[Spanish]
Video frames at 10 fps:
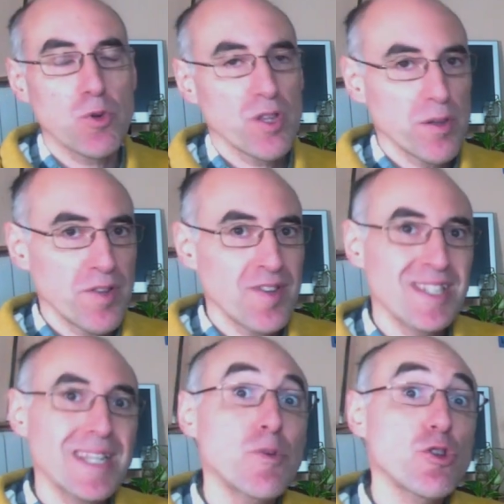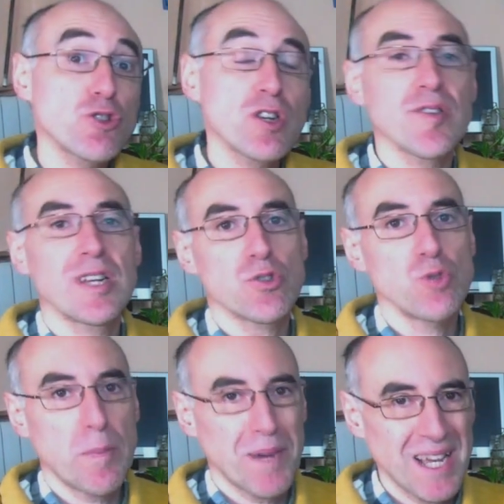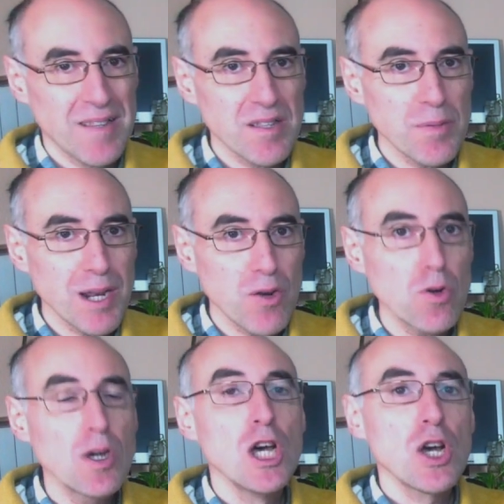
Necesitamos dos escenas, una para activarlo